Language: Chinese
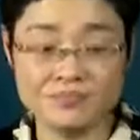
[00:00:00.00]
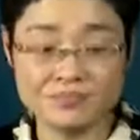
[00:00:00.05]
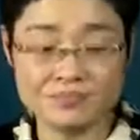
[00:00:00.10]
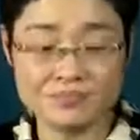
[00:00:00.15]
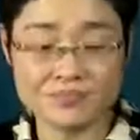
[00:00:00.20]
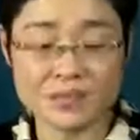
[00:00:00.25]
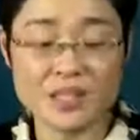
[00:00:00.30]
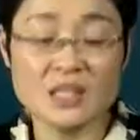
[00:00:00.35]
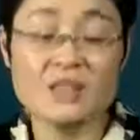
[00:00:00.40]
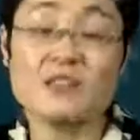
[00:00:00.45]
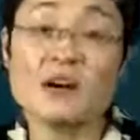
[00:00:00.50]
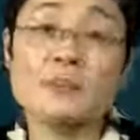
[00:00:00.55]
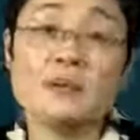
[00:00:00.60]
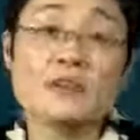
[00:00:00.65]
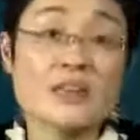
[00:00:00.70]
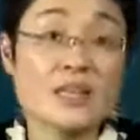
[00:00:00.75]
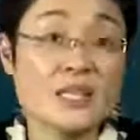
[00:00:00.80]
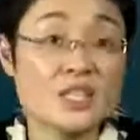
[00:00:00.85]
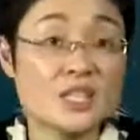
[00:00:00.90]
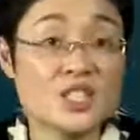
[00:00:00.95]
你发没
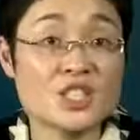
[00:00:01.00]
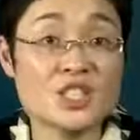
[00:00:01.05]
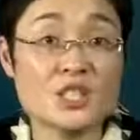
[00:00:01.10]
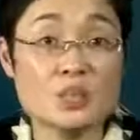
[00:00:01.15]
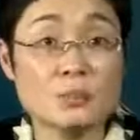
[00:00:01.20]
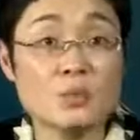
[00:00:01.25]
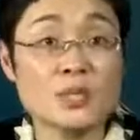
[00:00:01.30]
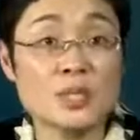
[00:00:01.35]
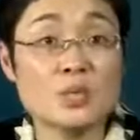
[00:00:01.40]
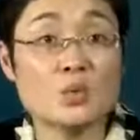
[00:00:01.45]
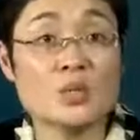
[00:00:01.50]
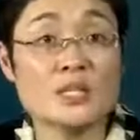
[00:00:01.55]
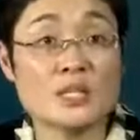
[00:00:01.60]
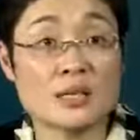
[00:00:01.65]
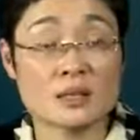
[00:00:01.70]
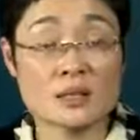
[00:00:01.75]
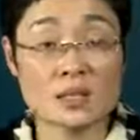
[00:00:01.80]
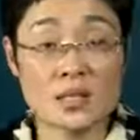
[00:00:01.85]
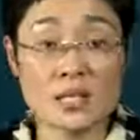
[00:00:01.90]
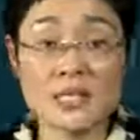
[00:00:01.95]
发现？其实你不听我
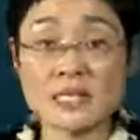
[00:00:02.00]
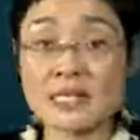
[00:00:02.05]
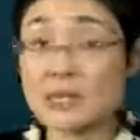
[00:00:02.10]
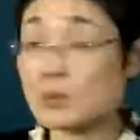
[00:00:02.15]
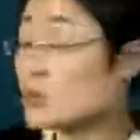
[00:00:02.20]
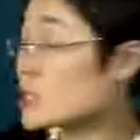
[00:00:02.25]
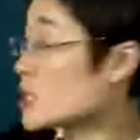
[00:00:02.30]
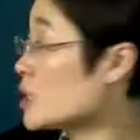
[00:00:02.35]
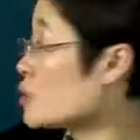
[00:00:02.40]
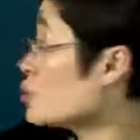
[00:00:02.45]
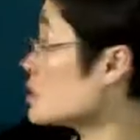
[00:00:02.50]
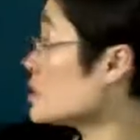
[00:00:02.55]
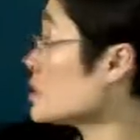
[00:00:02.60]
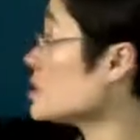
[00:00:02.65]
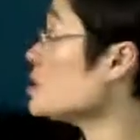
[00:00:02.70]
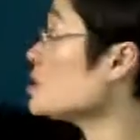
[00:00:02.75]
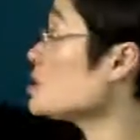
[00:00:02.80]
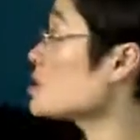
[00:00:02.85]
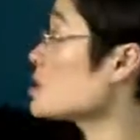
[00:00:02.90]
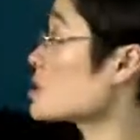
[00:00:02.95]
讲课，你也见过这些句
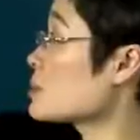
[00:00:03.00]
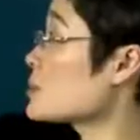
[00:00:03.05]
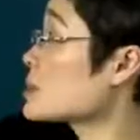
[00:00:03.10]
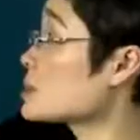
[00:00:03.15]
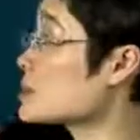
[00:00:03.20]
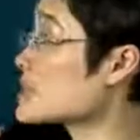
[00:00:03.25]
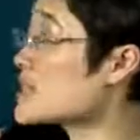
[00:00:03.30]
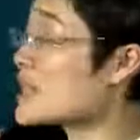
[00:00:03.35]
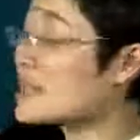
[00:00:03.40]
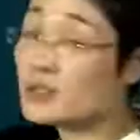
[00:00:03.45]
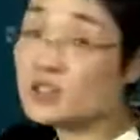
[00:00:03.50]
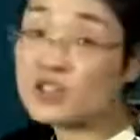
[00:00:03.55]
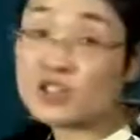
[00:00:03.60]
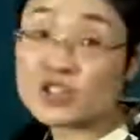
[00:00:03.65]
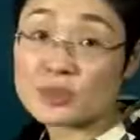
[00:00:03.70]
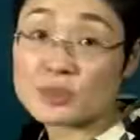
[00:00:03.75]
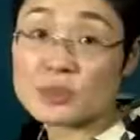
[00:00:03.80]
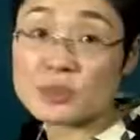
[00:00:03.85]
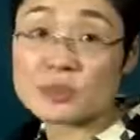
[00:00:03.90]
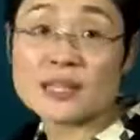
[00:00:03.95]
型，it 什么什么 that，it
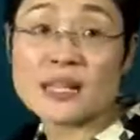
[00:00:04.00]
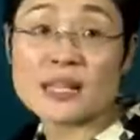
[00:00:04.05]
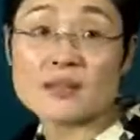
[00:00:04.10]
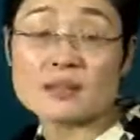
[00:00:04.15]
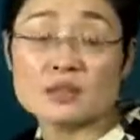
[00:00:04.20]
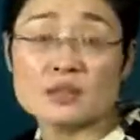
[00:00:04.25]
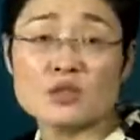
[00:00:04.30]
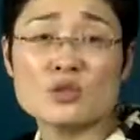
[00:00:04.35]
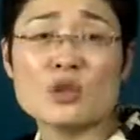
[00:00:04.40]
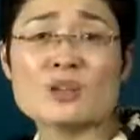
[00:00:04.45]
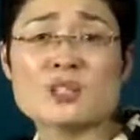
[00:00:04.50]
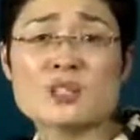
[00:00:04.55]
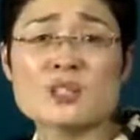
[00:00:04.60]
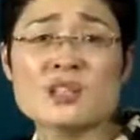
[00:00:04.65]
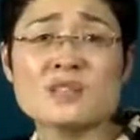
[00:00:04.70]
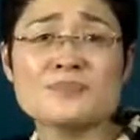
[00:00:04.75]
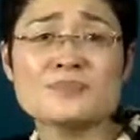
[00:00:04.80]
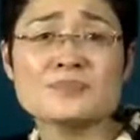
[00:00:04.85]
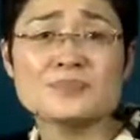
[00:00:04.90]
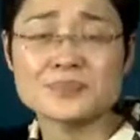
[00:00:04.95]
什么什么 that。刘老
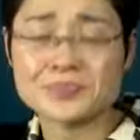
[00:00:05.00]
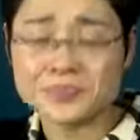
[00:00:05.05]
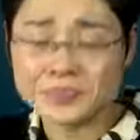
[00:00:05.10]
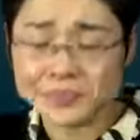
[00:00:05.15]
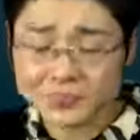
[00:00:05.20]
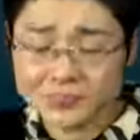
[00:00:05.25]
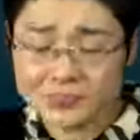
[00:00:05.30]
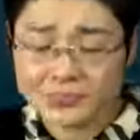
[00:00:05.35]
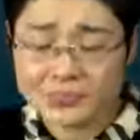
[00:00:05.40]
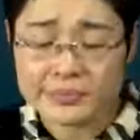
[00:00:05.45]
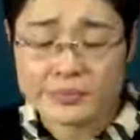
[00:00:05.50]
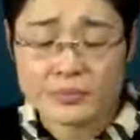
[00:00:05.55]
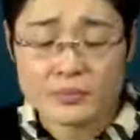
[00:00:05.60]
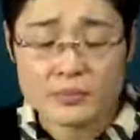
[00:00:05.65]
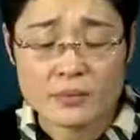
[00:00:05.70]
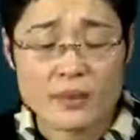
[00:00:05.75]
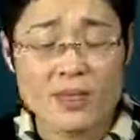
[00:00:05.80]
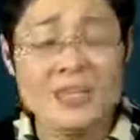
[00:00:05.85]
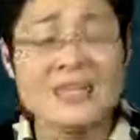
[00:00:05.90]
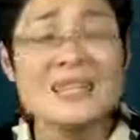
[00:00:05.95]
师，
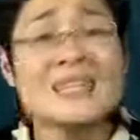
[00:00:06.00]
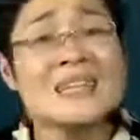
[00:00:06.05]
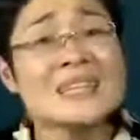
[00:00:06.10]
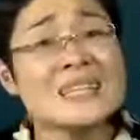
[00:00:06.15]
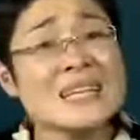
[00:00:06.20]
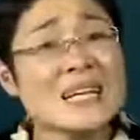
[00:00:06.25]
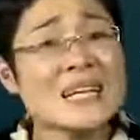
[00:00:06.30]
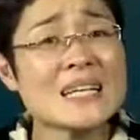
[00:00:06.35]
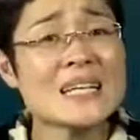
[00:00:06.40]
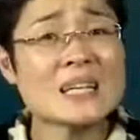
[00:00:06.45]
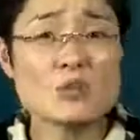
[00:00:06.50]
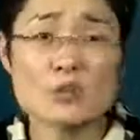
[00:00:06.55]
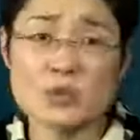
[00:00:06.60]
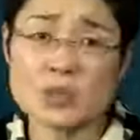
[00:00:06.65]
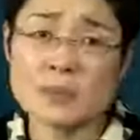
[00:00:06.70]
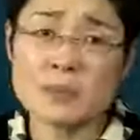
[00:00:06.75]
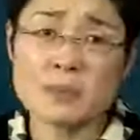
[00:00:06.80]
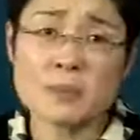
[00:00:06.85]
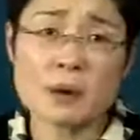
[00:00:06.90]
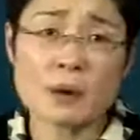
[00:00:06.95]
那人家有些
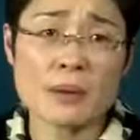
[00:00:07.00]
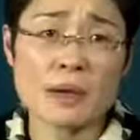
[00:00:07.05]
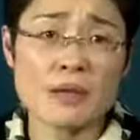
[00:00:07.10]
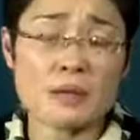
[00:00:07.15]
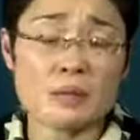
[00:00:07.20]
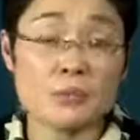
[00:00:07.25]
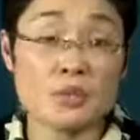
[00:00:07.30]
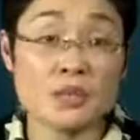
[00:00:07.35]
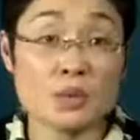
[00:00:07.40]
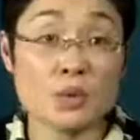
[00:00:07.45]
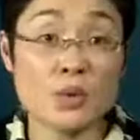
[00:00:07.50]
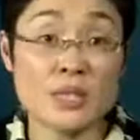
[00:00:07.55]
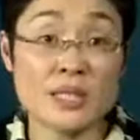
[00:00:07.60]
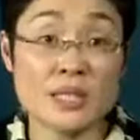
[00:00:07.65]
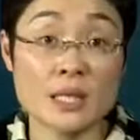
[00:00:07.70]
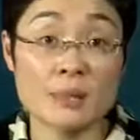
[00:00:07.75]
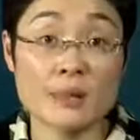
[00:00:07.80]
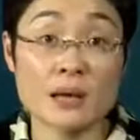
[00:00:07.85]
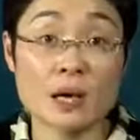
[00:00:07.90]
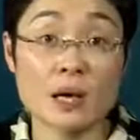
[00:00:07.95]
没报班的不是也会
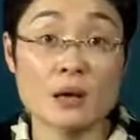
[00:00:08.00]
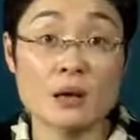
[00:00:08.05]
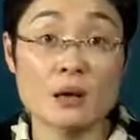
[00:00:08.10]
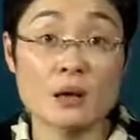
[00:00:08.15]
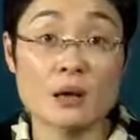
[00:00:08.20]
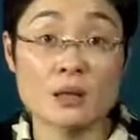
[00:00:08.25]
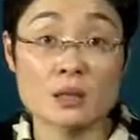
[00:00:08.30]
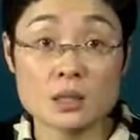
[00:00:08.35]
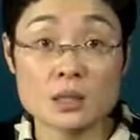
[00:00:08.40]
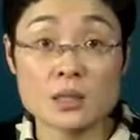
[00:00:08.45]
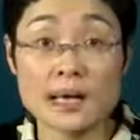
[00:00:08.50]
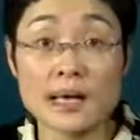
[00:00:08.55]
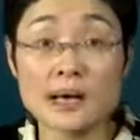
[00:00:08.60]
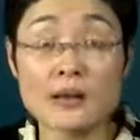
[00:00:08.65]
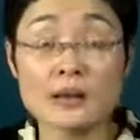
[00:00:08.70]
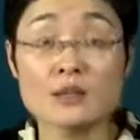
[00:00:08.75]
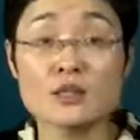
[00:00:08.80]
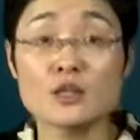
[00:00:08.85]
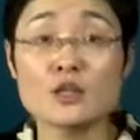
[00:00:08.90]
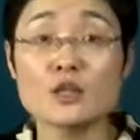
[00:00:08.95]
写吗？是
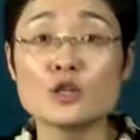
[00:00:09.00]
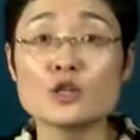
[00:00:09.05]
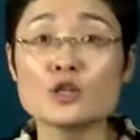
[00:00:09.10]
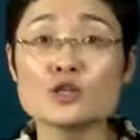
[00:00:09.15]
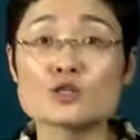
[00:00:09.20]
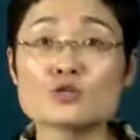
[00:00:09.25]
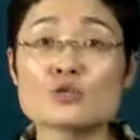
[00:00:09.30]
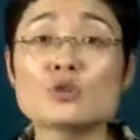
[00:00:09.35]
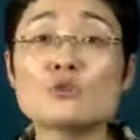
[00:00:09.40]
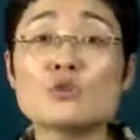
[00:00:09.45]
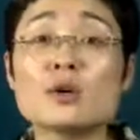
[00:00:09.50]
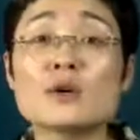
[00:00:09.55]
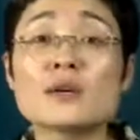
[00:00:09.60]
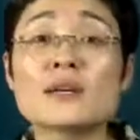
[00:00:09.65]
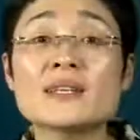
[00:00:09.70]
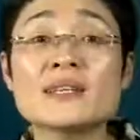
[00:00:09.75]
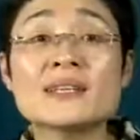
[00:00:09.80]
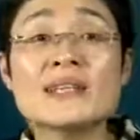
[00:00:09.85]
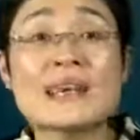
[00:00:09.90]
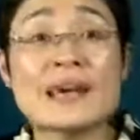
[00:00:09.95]
呀。所以我要
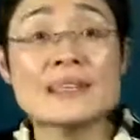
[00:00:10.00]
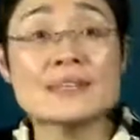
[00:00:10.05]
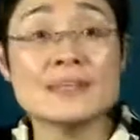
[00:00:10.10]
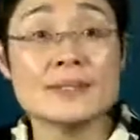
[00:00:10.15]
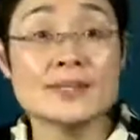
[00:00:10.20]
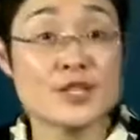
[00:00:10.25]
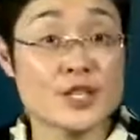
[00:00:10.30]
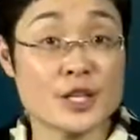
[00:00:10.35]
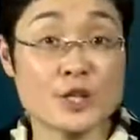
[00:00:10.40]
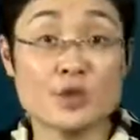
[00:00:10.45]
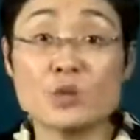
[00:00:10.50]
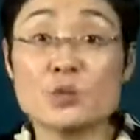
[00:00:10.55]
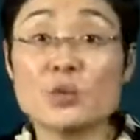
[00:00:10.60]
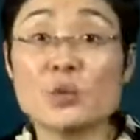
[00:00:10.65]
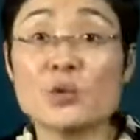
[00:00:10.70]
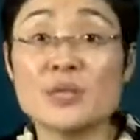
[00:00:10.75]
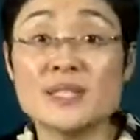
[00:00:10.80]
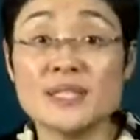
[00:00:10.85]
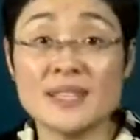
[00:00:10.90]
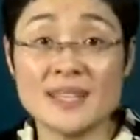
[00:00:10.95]
给你改写的，谁都不
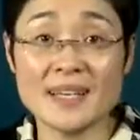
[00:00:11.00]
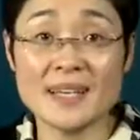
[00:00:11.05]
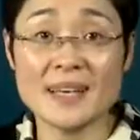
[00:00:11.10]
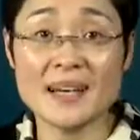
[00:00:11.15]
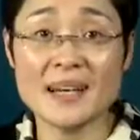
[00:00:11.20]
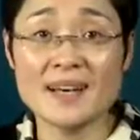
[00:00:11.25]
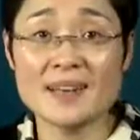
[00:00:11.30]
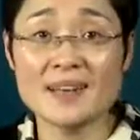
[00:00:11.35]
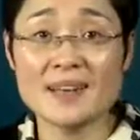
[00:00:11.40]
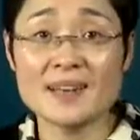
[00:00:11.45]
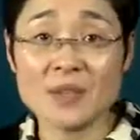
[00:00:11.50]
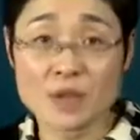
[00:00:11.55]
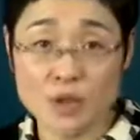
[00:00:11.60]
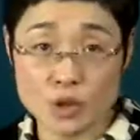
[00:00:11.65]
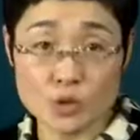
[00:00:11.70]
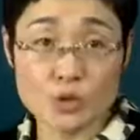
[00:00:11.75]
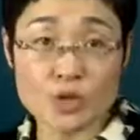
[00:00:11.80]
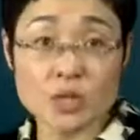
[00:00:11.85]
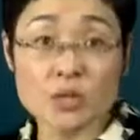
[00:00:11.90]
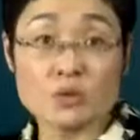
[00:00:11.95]
会写呀，只
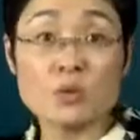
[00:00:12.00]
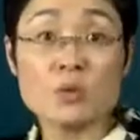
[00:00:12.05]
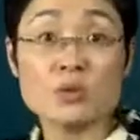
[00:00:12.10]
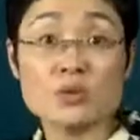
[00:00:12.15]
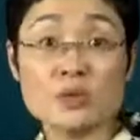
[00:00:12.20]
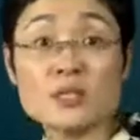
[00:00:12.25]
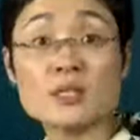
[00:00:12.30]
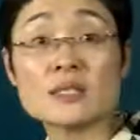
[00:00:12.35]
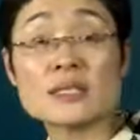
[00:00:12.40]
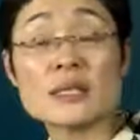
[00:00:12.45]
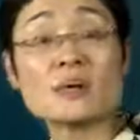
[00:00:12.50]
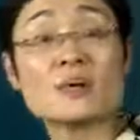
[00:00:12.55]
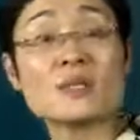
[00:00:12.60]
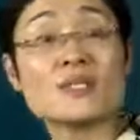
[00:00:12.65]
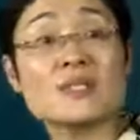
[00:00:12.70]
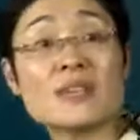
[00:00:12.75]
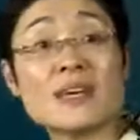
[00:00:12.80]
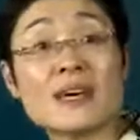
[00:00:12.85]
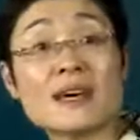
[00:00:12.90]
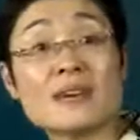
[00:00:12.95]
有听过我的课才会
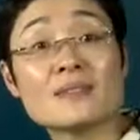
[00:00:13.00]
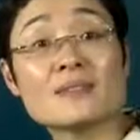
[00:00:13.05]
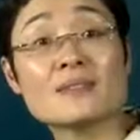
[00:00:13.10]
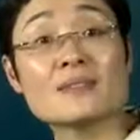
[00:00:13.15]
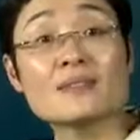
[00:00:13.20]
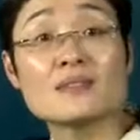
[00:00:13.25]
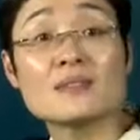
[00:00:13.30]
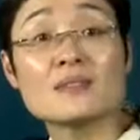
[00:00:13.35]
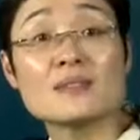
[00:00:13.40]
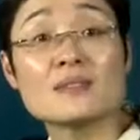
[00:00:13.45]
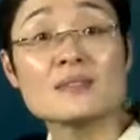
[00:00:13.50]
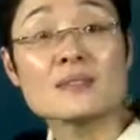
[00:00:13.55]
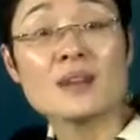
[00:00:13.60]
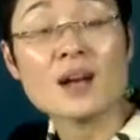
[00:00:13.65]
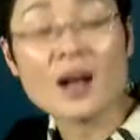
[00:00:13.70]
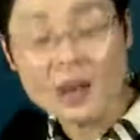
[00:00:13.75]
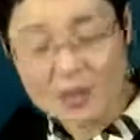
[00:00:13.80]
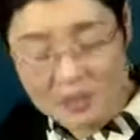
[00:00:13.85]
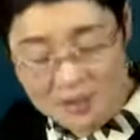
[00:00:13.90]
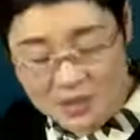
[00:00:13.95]
写呀。
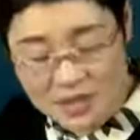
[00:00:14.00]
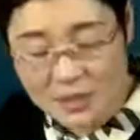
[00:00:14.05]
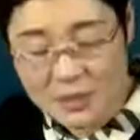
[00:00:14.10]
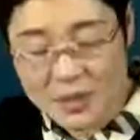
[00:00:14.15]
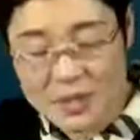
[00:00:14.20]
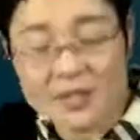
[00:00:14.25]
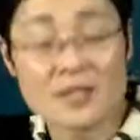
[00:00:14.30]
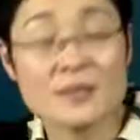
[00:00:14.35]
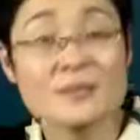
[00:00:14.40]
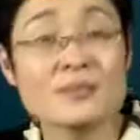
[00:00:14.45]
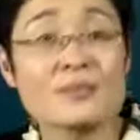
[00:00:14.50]
好，记笔记，